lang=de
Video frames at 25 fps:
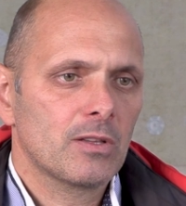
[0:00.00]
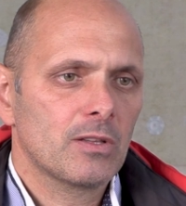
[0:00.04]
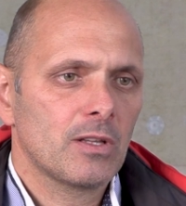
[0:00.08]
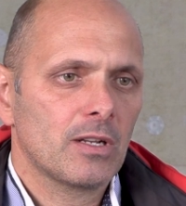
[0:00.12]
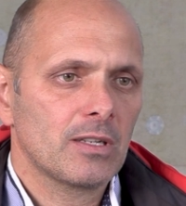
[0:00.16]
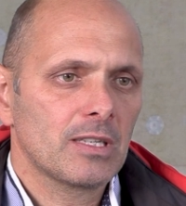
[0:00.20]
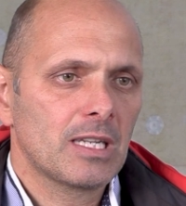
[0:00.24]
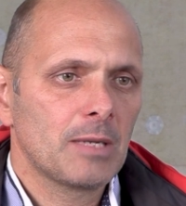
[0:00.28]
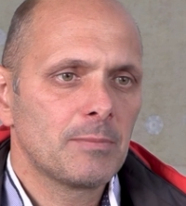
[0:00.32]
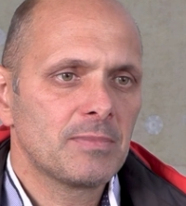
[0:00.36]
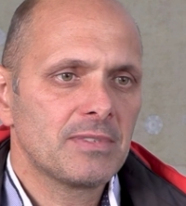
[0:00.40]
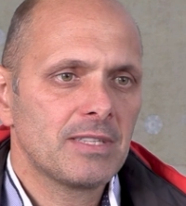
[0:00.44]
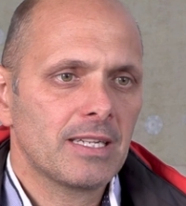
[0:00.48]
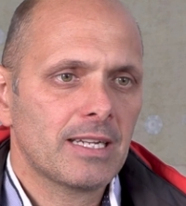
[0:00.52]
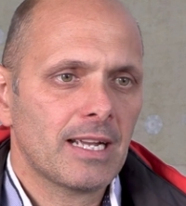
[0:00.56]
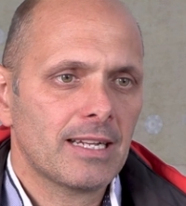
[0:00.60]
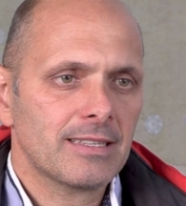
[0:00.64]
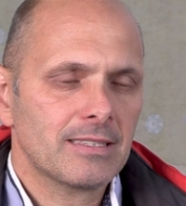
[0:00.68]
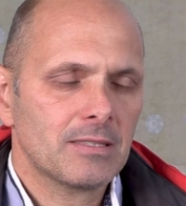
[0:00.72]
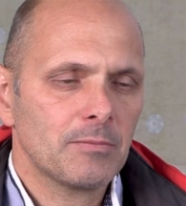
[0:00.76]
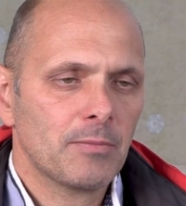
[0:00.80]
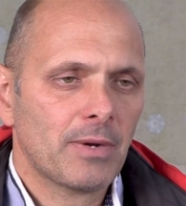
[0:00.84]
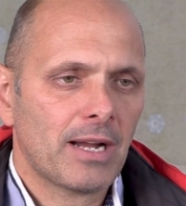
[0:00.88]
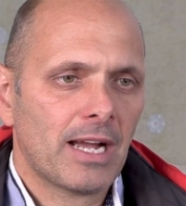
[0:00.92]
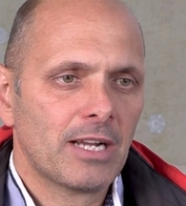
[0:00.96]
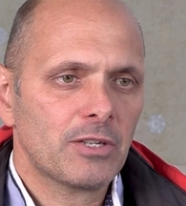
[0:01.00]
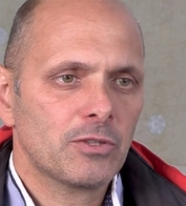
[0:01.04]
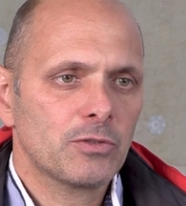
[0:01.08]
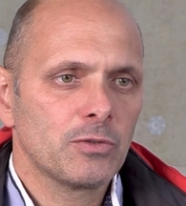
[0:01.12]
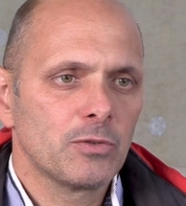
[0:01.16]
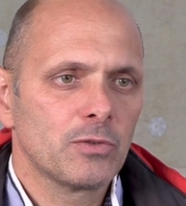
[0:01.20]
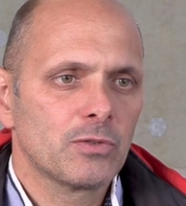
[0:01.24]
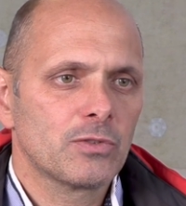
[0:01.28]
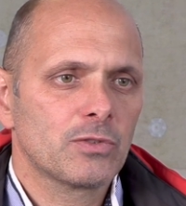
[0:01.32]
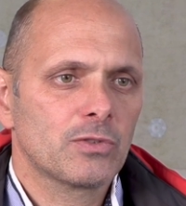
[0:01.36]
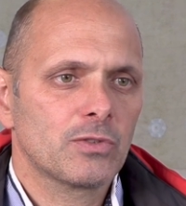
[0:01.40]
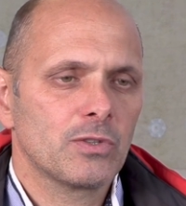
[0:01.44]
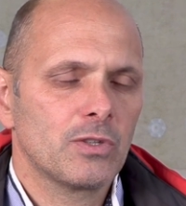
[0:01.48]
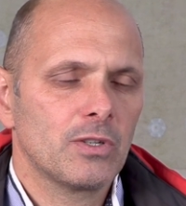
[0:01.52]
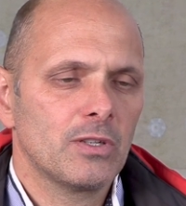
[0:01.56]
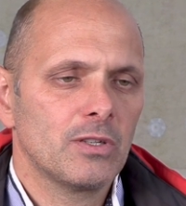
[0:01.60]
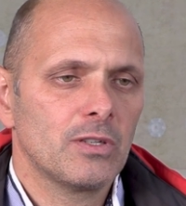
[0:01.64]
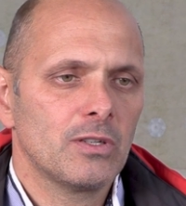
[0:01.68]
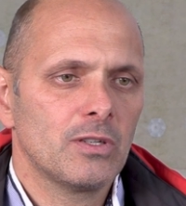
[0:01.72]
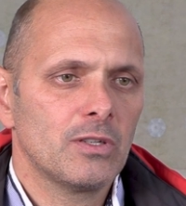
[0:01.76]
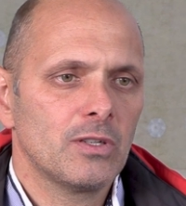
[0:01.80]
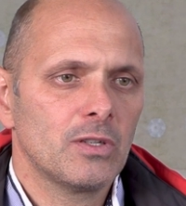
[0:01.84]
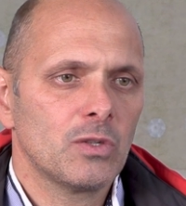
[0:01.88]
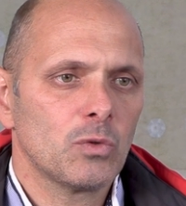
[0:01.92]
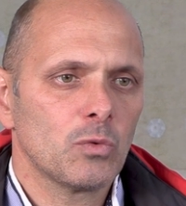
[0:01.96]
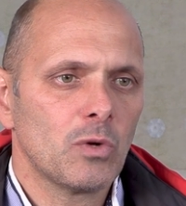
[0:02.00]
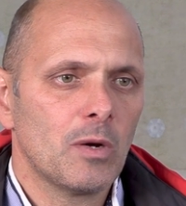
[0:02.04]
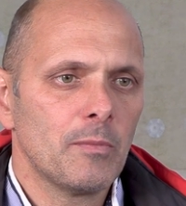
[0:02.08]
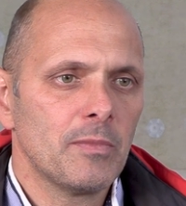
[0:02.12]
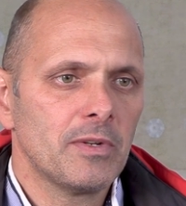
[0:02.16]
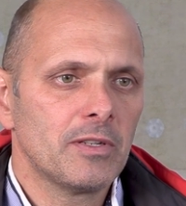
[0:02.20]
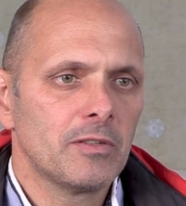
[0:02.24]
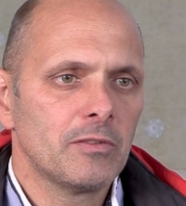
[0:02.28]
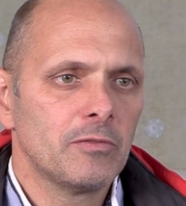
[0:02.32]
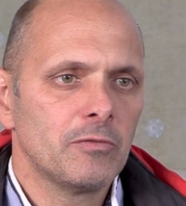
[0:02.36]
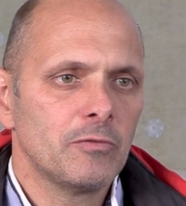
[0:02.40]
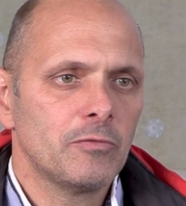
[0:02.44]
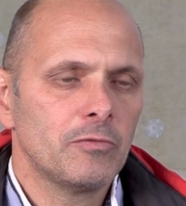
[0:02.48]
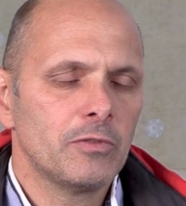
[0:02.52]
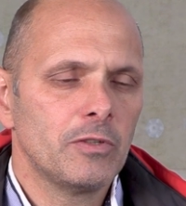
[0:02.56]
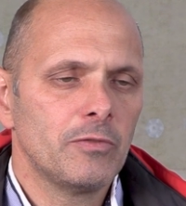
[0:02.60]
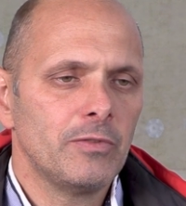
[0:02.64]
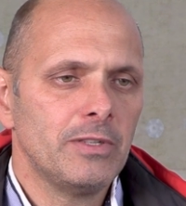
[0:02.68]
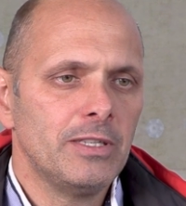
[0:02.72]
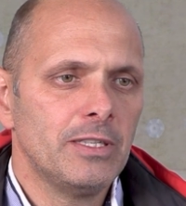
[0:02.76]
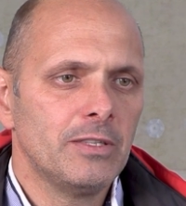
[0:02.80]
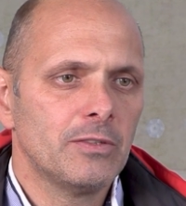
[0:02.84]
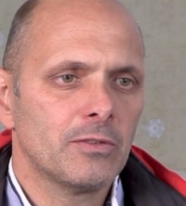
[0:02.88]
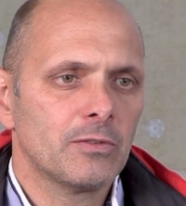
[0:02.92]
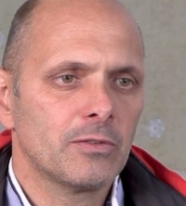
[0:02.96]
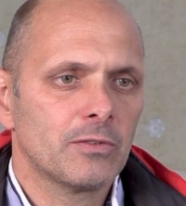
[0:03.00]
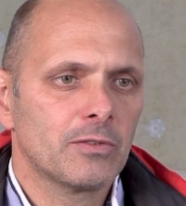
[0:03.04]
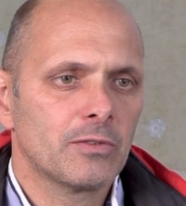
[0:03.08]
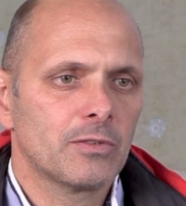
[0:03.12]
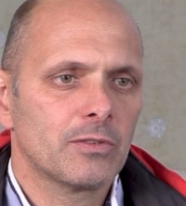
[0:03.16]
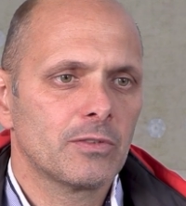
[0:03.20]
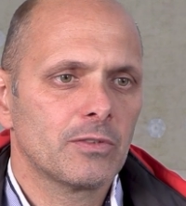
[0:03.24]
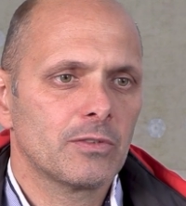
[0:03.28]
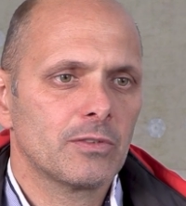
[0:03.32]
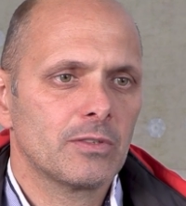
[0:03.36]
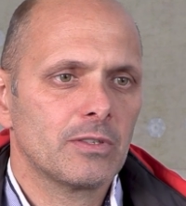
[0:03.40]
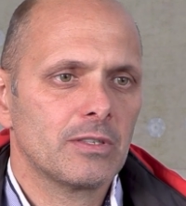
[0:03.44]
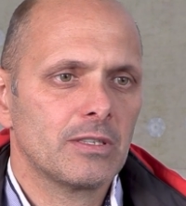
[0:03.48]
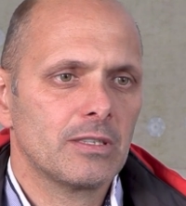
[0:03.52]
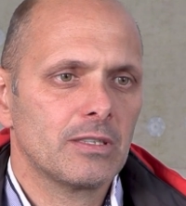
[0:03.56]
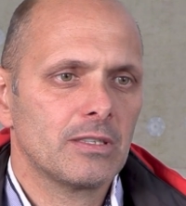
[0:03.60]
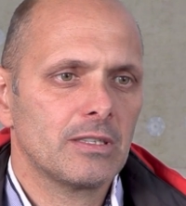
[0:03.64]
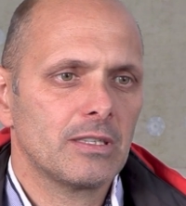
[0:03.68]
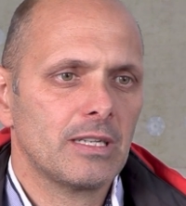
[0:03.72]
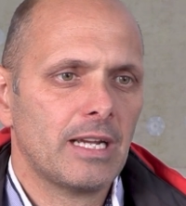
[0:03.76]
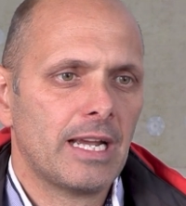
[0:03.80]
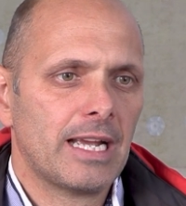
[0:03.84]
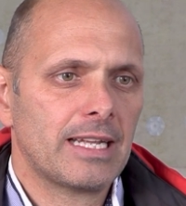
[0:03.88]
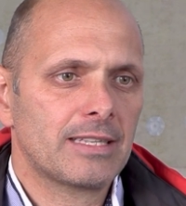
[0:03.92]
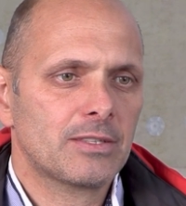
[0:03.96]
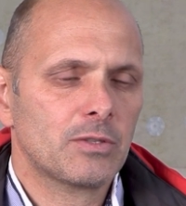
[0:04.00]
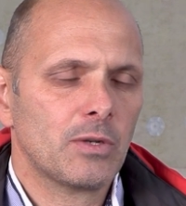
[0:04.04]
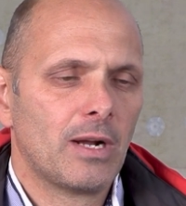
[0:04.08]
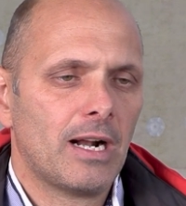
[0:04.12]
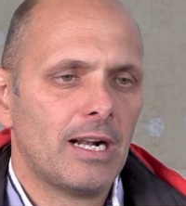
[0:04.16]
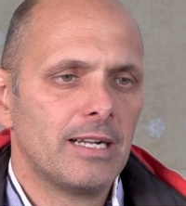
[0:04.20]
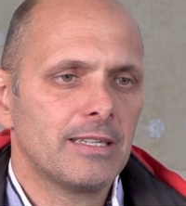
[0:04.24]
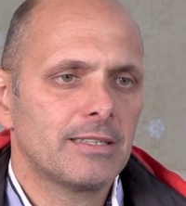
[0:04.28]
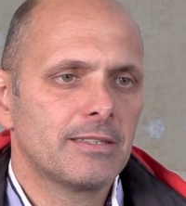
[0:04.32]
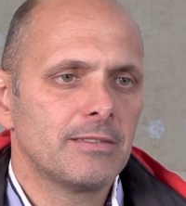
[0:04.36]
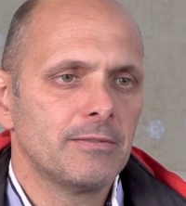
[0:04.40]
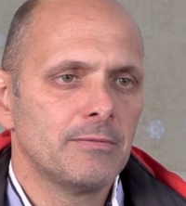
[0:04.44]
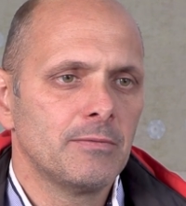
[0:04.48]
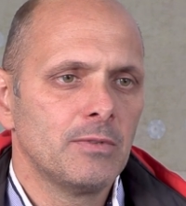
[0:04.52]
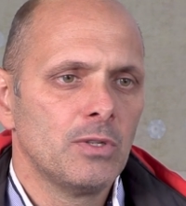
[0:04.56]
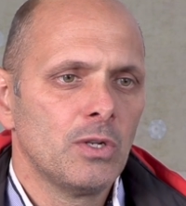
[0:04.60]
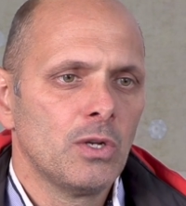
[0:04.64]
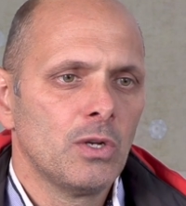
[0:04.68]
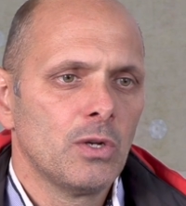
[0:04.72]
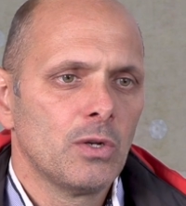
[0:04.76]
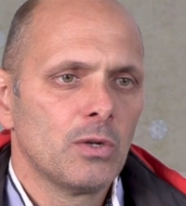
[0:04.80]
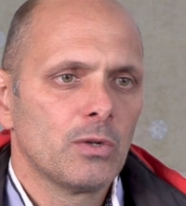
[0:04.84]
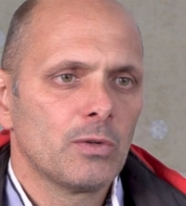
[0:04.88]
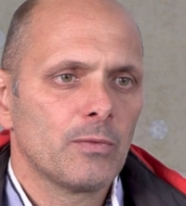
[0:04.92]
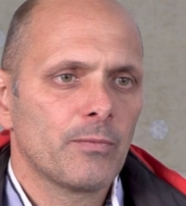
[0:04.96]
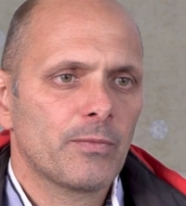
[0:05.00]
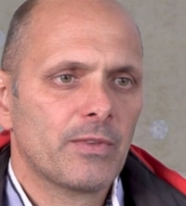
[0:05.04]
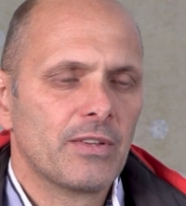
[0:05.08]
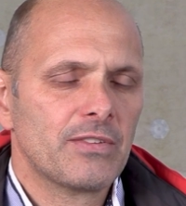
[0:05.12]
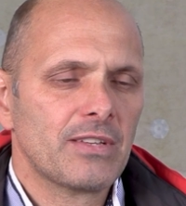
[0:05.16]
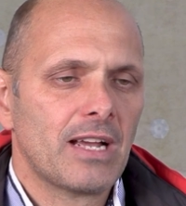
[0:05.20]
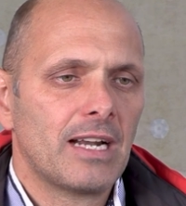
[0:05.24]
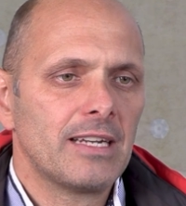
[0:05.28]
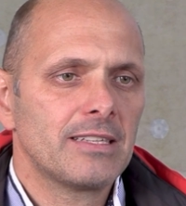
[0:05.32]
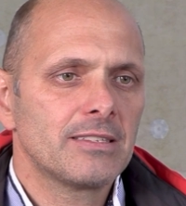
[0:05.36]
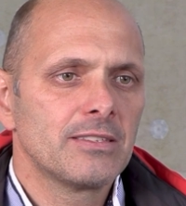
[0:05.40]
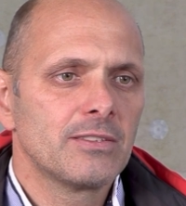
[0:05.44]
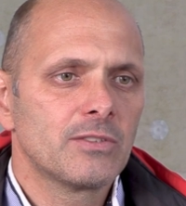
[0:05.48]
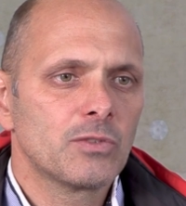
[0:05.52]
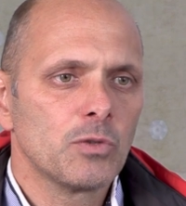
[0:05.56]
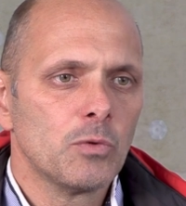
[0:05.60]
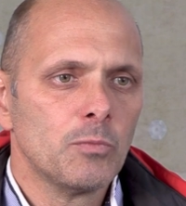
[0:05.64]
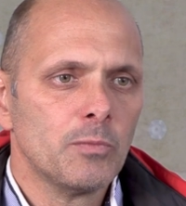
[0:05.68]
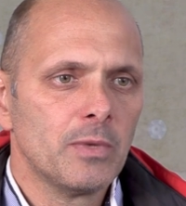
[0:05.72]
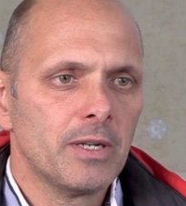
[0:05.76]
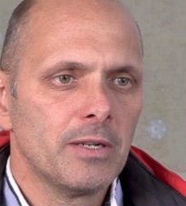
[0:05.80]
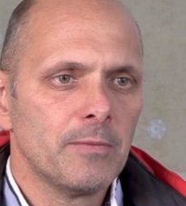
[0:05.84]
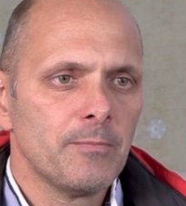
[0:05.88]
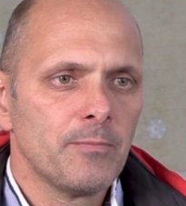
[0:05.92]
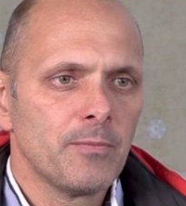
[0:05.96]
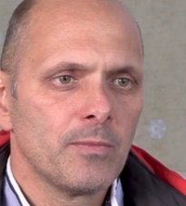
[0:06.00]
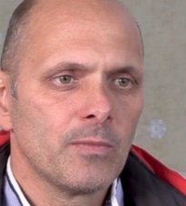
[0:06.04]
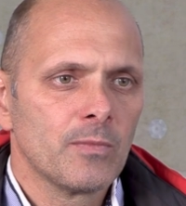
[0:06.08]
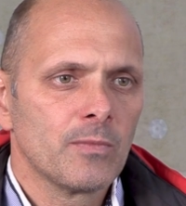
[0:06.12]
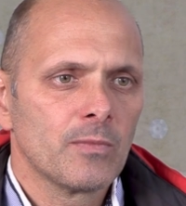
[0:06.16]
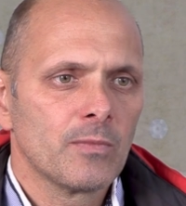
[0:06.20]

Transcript: Dann gibt es die ganzen Brandschutznormen äh, für Wien und einzuhalten. Und das alles in Summe